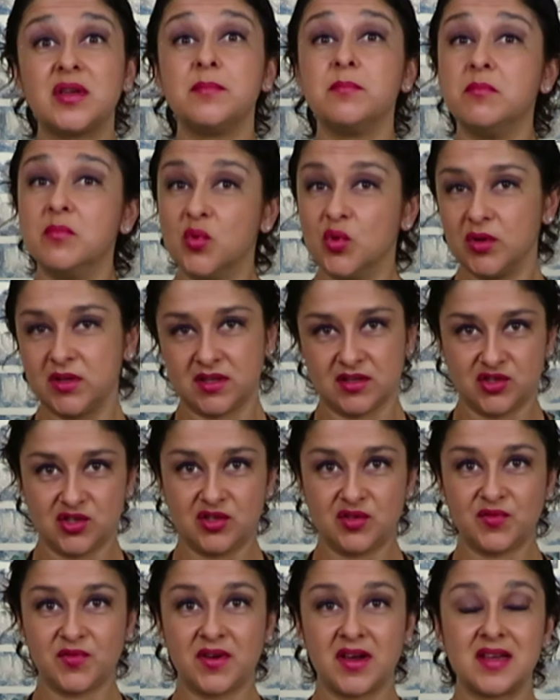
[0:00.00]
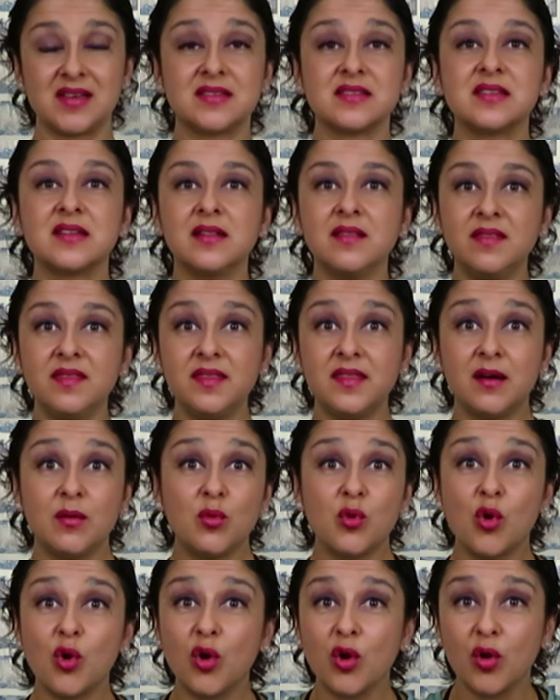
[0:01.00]
que muita gente faz.
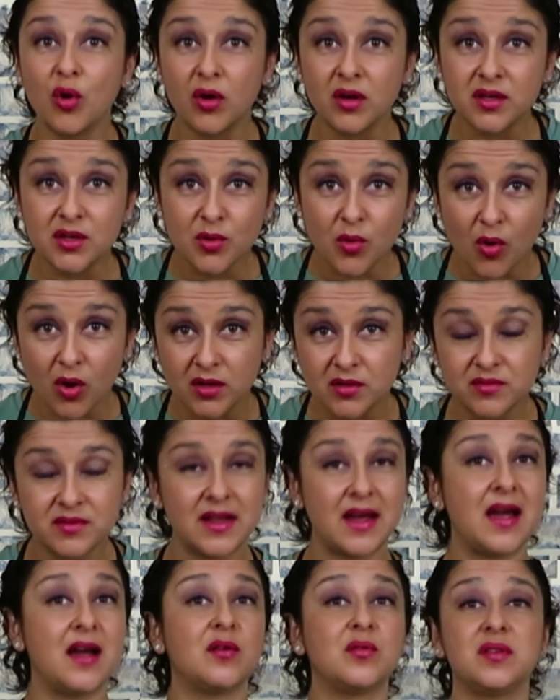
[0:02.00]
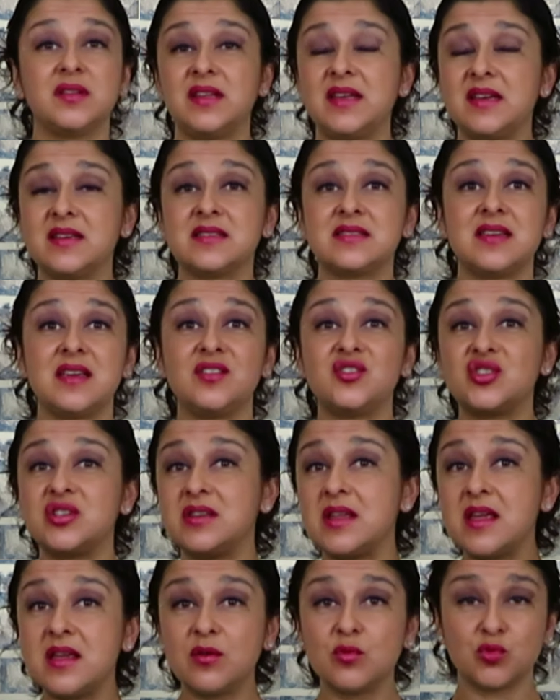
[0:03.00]
Não coloque óleo na água, nem azeite,
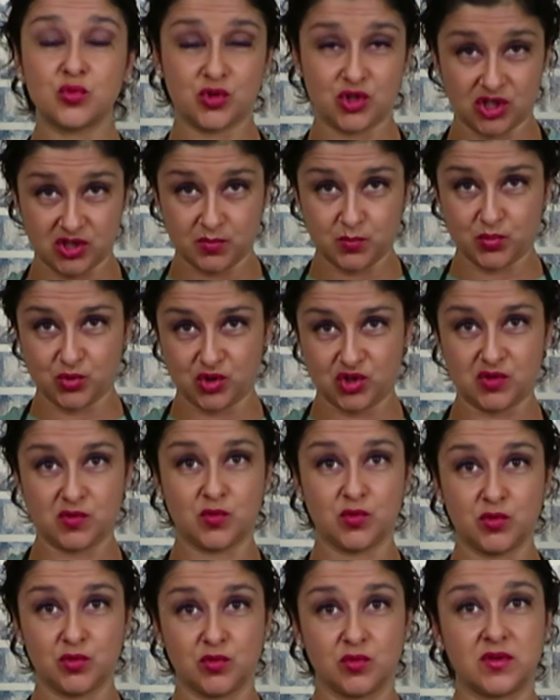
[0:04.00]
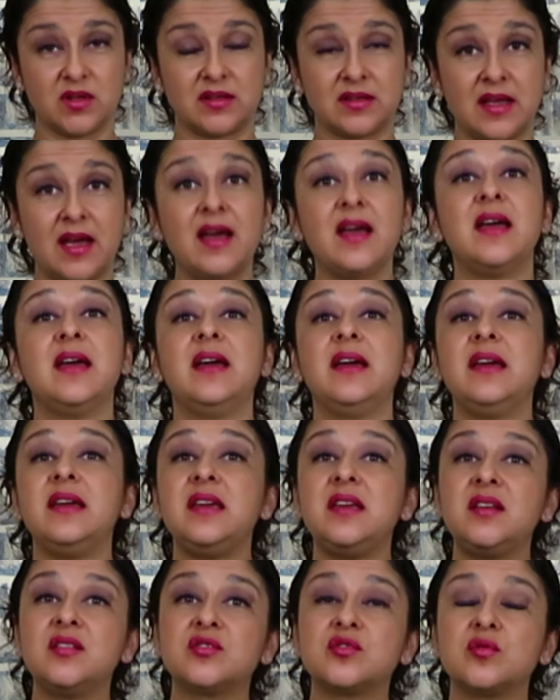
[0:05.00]
nenhum tipo de gordura, tá?
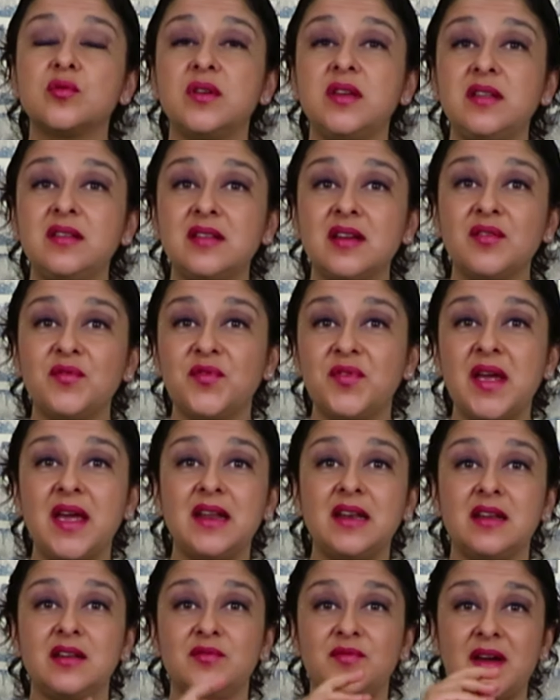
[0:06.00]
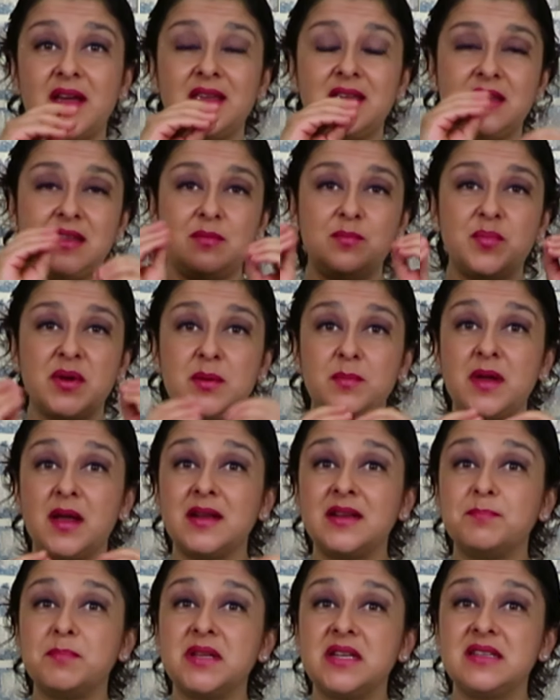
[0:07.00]
Isso interfere, ele vai
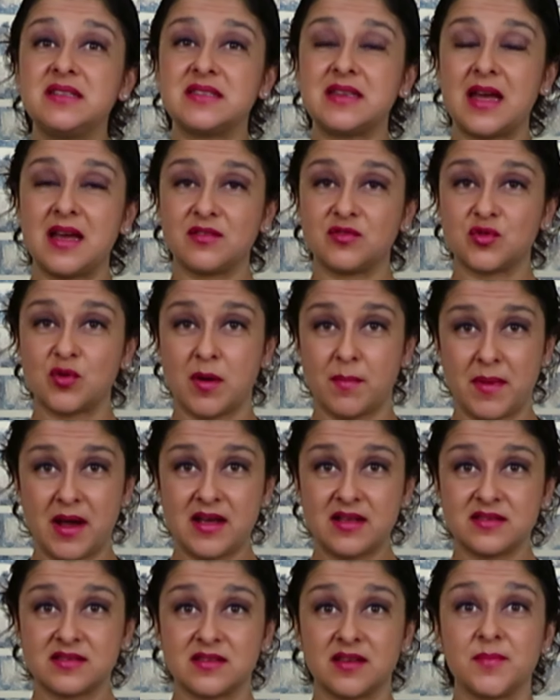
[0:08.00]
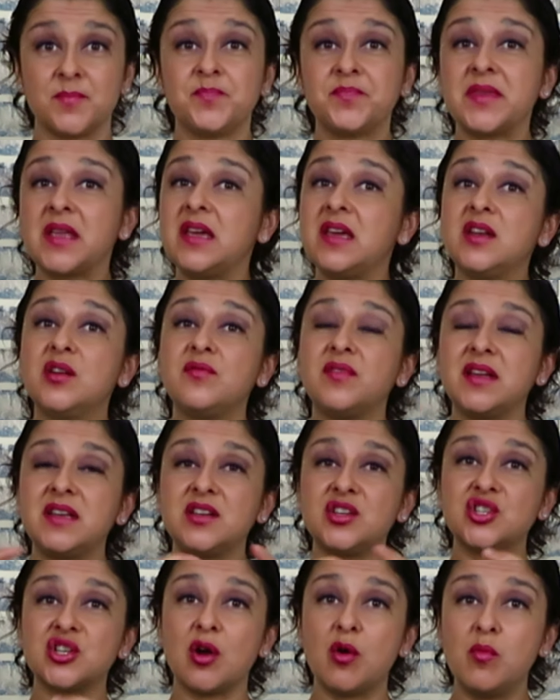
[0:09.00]
impermeabilizar a sua massa e não vai
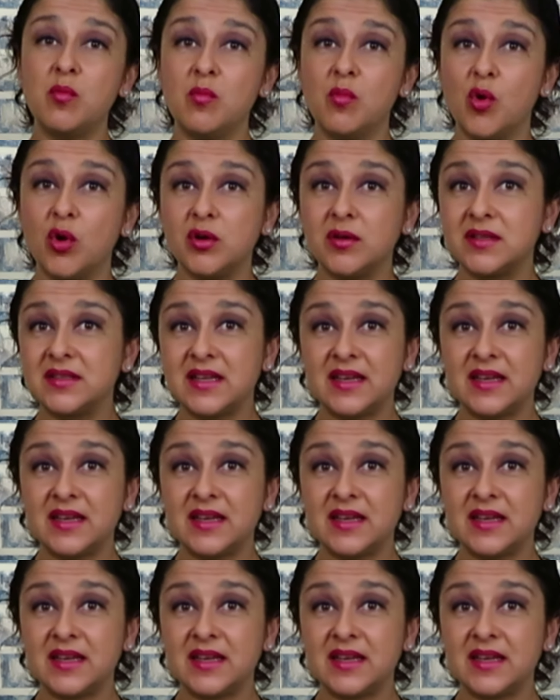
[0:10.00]
deixar o molho